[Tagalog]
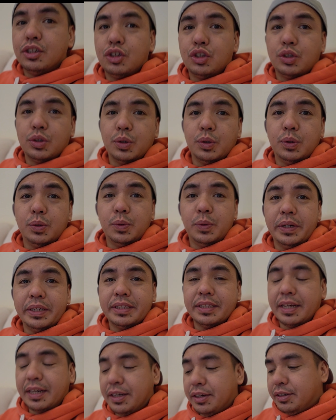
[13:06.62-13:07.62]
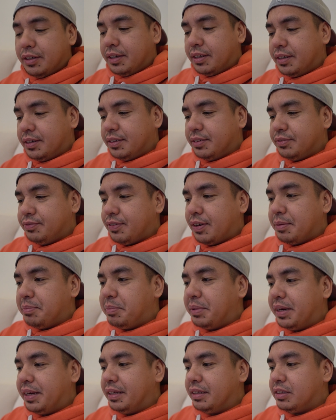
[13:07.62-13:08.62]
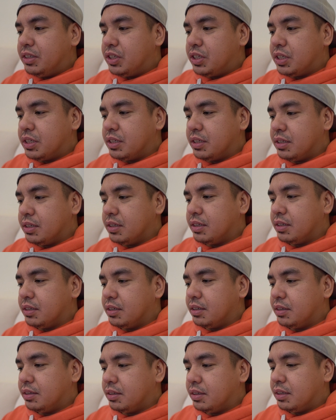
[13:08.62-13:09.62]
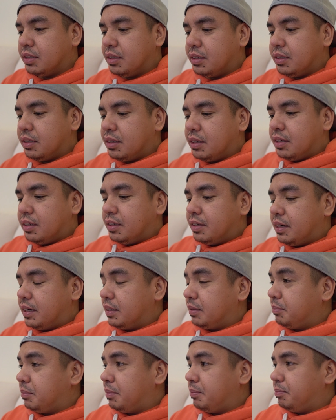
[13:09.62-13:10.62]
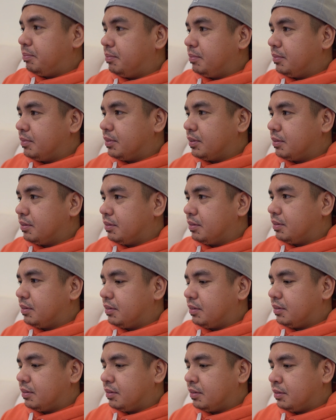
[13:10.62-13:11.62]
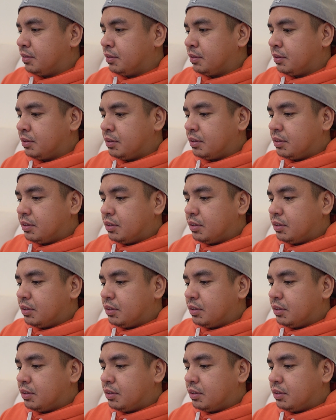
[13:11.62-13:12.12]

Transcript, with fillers: So, wait tayo ng 5 minutes. Right, Mep? 2 minutes.